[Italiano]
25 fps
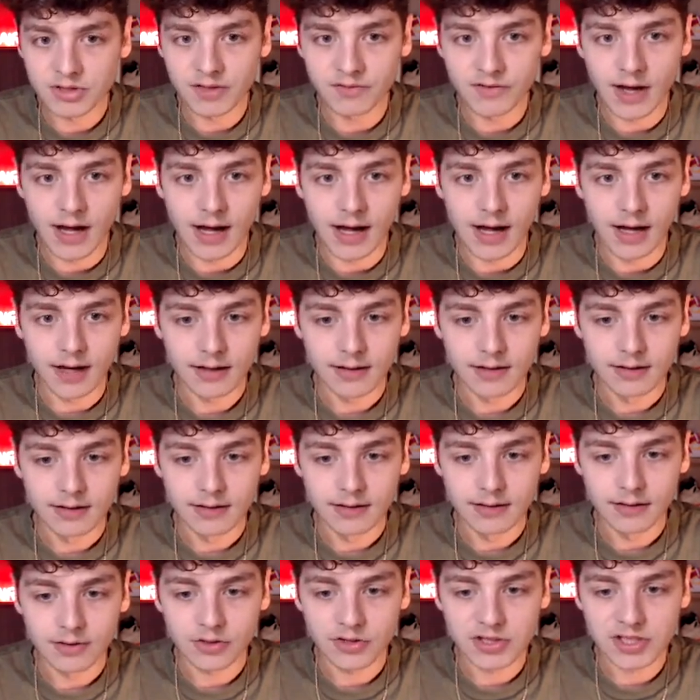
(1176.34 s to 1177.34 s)
cosa fa.
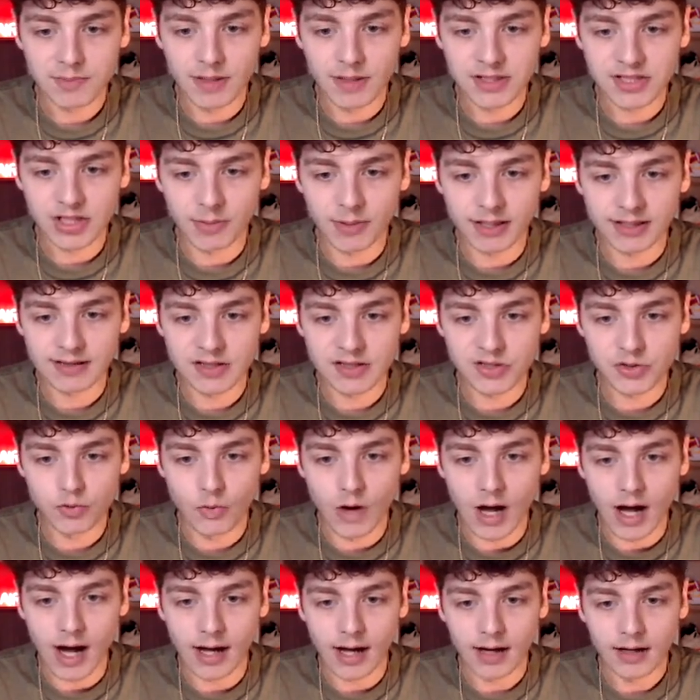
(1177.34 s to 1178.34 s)
Cross in mezzo da parte
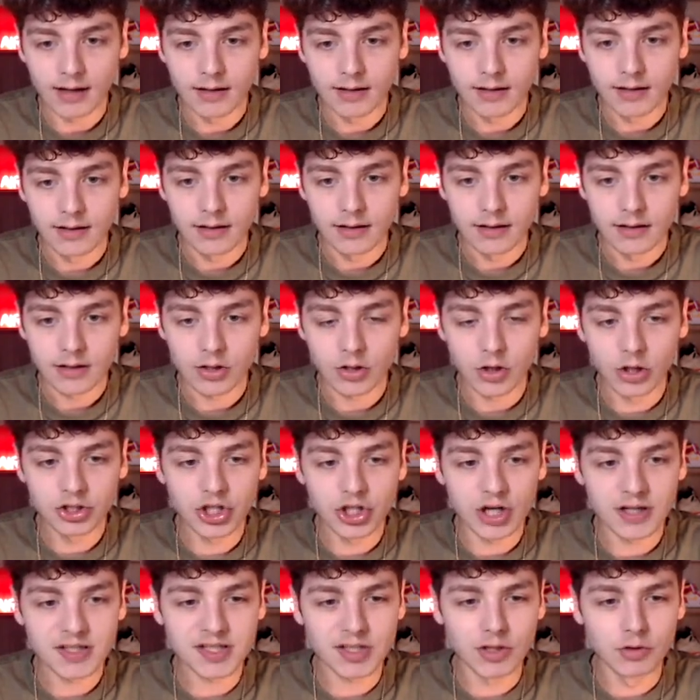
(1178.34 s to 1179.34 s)
sua.
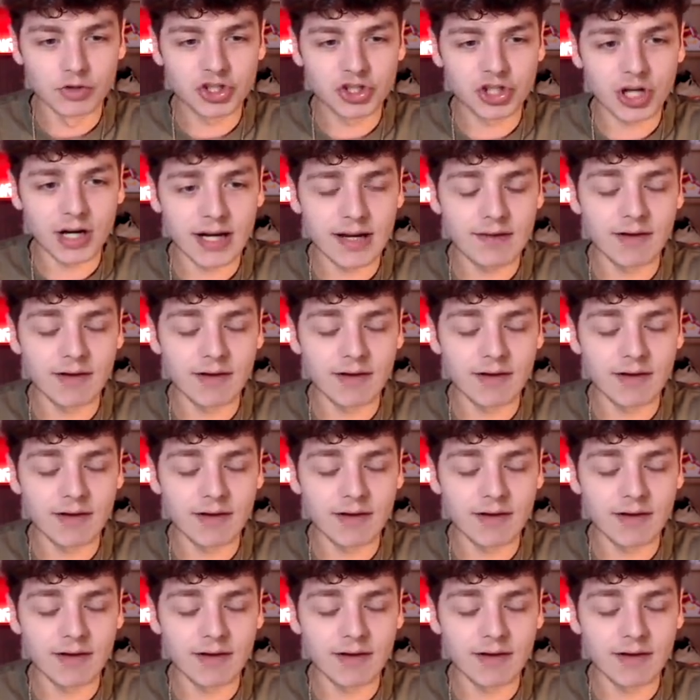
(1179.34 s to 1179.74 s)
Rogers non ci